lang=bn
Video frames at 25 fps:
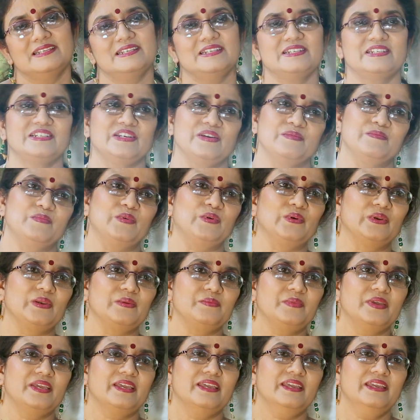সে
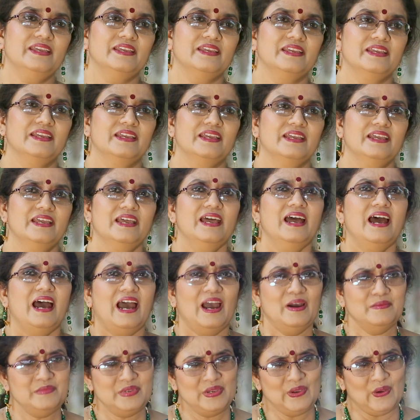বলবে
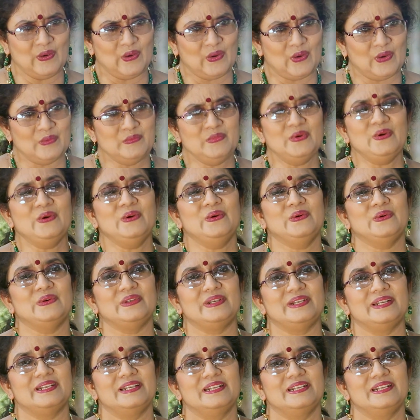আমি অমল